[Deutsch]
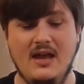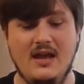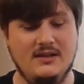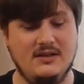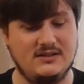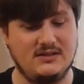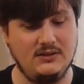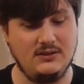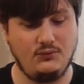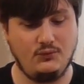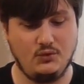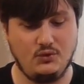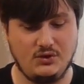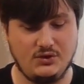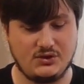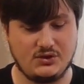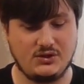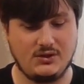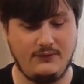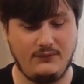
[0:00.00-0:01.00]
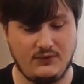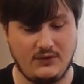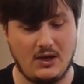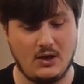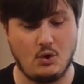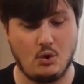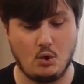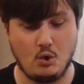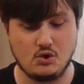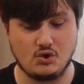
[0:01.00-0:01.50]
Das ist für dieses Schiff der
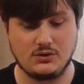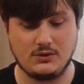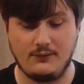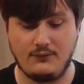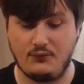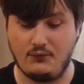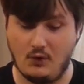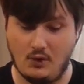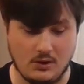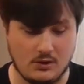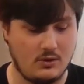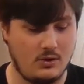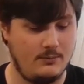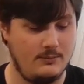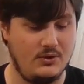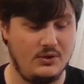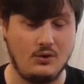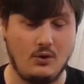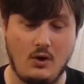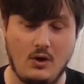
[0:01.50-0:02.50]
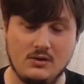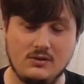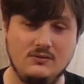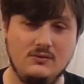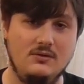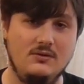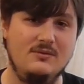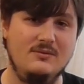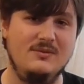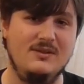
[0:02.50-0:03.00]
Größe vollkommen in
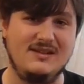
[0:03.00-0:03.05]
Ordnung.